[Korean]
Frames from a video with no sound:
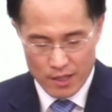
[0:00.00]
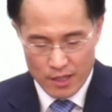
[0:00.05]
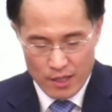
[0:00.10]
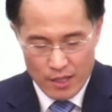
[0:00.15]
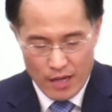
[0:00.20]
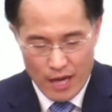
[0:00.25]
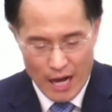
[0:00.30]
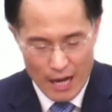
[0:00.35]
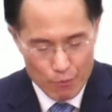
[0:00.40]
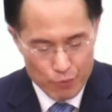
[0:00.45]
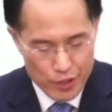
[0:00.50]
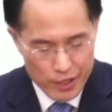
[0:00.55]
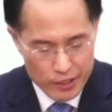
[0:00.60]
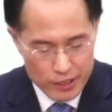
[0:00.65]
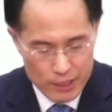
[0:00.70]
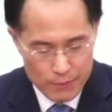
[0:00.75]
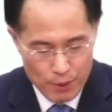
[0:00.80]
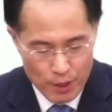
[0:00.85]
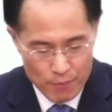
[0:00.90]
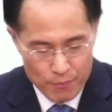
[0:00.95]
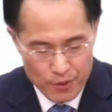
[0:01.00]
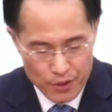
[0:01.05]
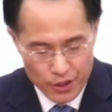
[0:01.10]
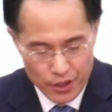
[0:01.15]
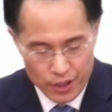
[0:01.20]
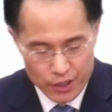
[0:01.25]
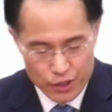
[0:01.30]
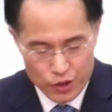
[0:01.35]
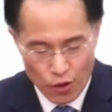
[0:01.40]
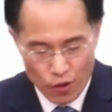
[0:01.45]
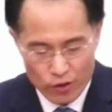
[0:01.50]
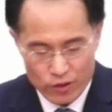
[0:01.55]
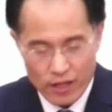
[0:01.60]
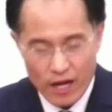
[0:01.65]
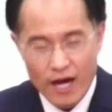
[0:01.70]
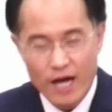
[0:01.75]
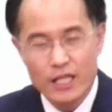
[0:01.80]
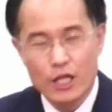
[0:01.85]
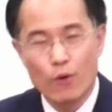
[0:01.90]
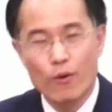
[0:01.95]
아무리 그 변명이
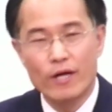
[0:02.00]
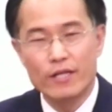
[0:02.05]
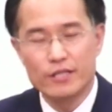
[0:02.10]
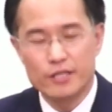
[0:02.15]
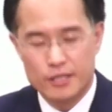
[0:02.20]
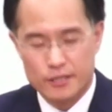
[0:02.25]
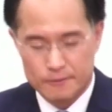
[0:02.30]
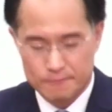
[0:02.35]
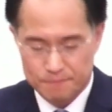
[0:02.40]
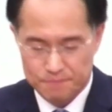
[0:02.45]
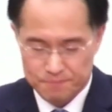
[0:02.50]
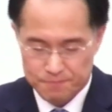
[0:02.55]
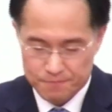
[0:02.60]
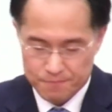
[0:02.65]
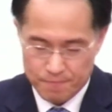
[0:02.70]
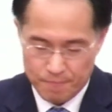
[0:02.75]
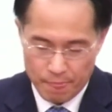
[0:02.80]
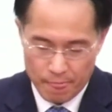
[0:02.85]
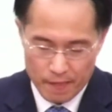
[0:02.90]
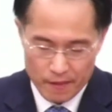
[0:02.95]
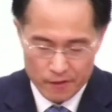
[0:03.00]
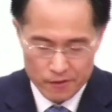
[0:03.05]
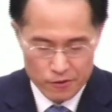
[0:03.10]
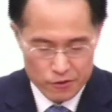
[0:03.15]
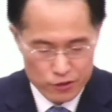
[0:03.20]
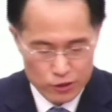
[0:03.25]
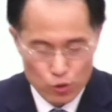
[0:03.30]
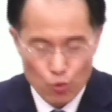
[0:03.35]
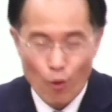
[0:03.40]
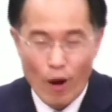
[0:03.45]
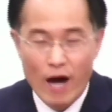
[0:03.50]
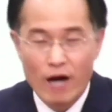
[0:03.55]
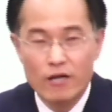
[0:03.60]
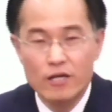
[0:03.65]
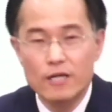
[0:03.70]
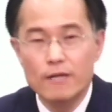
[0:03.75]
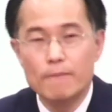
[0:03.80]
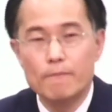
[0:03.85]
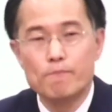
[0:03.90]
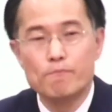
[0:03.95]
정당하다고 한들 그것은
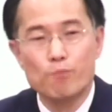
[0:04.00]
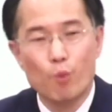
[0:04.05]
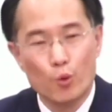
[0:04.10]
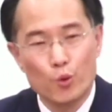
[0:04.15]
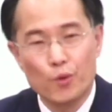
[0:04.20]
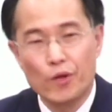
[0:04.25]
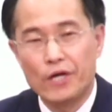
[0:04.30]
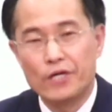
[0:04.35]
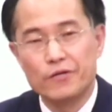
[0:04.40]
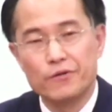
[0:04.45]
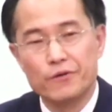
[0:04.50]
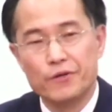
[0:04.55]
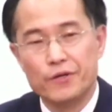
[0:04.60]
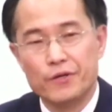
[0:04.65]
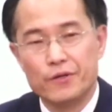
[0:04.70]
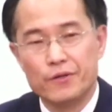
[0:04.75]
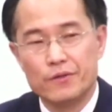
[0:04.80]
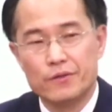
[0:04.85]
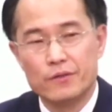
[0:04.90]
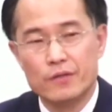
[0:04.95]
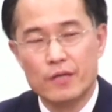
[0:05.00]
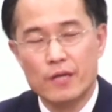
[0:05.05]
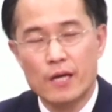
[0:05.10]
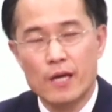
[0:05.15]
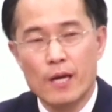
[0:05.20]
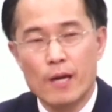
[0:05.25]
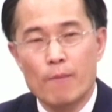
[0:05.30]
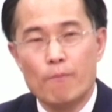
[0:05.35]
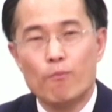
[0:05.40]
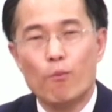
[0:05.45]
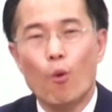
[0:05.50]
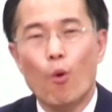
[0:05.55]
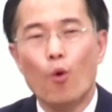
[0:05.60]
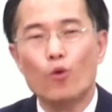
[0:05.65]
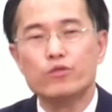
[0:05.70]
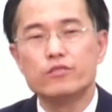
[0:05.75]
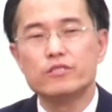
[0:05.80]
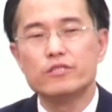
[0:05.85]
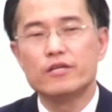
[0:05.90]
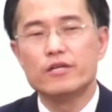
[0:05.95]
왕을 모독하는 거예요.
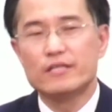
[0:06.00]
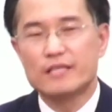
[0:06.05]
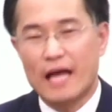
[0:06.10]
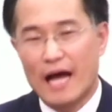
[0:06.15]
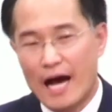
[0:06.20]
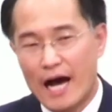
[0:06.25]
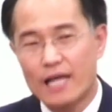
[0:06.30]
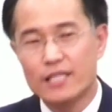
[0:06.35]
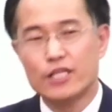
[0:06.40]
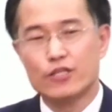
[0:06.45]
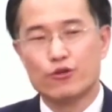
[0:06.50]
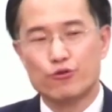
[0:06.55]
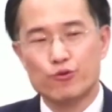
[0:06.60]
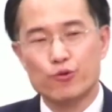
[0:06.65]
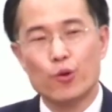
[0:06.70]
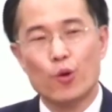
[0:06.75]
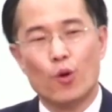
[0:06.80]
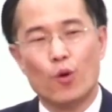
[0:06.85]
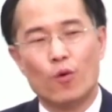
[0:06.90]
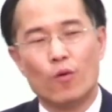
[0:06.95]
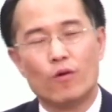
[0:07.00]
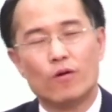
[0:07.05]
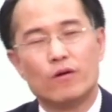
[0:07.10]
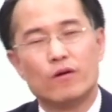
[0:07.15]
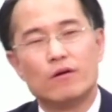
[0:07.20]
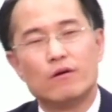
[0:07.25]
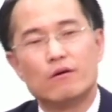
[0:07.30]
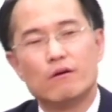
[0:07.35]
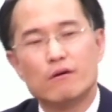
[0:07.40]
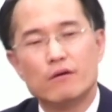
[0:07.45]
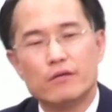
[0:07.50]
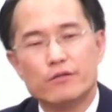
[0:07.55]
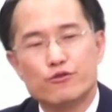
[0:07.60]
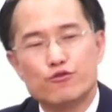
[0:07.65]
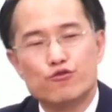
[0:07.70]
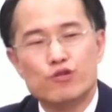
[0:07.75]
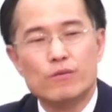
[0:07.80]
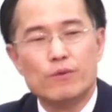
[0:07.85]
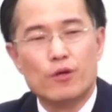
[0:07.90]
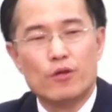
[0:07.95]
모든 일을 다 제쳐두고
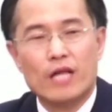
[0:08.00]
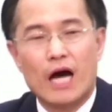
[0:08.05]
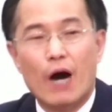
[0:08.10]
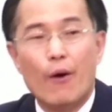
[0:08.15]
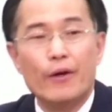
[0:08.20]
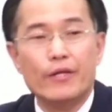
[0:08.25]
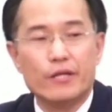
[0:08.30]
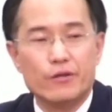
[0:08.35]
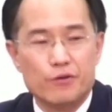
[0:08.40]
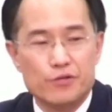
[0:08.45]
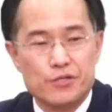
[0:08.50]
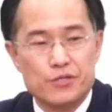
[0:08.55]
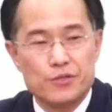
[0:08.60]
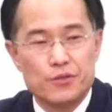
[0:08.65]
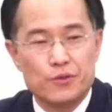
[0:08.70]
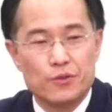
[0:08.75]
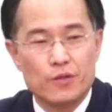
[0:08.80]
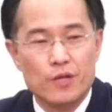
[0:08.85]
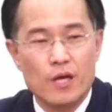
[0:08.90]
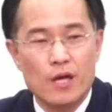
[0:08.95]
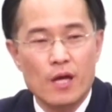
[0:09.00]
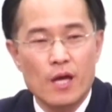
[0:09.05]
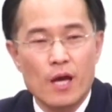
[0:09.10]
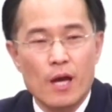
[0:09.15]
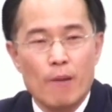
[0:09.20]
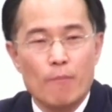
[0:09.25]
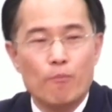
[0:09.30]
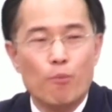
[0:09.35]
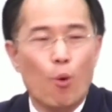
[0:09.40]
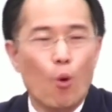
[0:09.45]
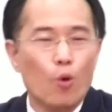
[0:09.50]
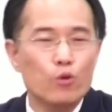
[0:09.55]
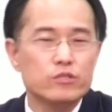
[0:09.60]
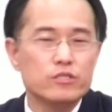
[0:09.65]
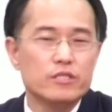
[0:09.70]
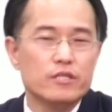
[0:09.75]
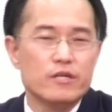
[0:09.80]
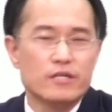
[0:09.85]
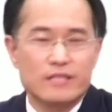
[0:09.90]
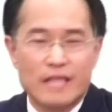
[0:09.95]
주님께로 나와야 되는 것이죠. 모든
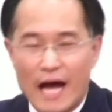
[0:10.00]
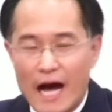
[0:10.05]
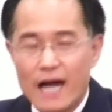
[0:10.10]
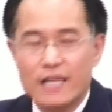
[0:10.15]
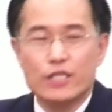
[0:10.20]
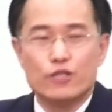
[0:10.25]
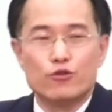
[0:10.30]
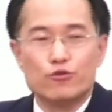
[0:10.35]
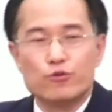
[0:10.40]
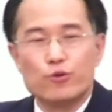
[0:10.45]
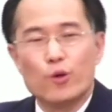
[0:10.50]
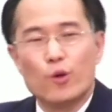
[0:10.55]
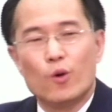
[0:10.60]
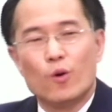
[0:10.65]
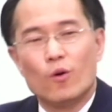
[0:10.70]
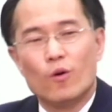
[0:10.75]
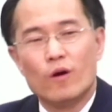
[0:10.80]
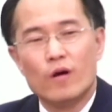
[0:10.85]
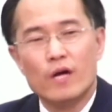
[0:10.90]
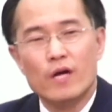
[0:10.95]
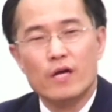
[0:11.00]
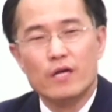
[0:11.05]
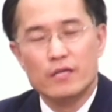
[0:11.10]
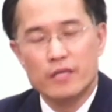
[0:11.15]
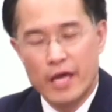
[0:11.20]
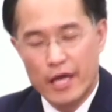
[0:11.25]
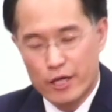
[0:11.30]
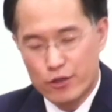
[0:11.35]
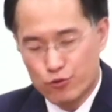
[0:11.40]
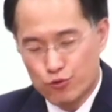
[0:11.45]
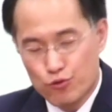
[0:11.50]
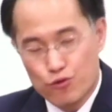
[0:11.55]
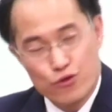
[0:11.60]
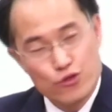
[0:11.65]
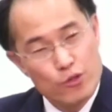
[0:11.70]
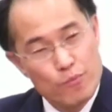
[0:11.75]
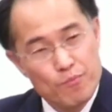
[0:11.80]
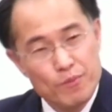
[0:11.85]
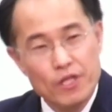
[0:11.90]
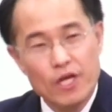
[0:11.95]
일을 다 제쳐두고 예수
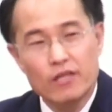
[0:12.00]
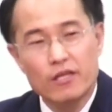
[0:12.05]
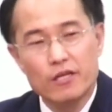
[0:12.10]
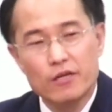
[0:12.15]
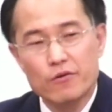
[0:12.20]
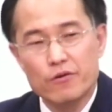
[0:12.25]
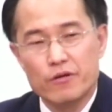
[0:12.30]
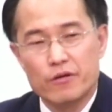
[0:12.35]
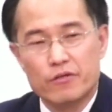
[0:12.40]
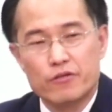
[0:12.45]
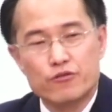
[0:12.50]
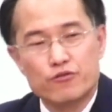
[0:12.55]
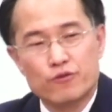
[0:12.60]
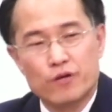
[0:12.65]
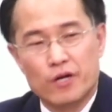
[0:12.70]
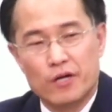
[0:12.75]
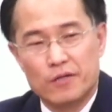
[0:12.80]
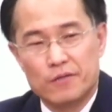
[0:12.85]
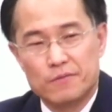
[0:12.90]
그리스도를 믿어야 되는 거예요. 그 순간.